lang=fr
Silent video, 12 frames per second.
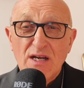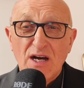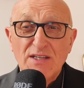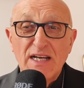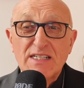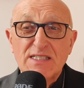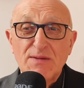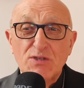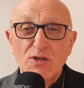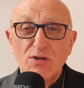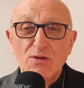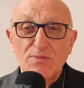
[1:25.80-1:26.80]
En
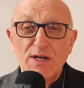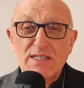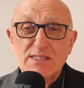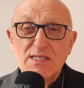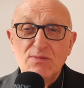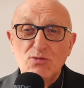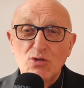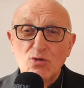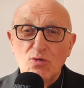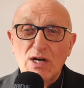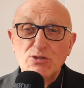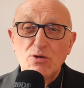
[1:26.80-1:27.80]
acceptant le principe de
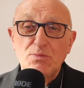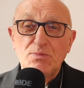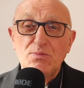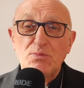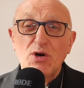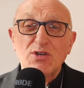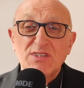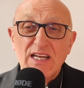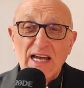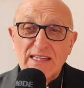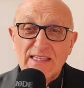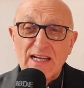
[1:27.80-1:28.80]
droit de
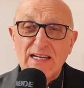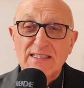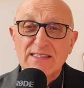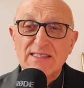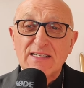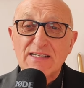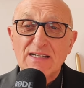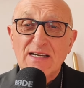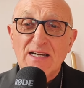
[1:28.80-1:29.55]
porter atteinte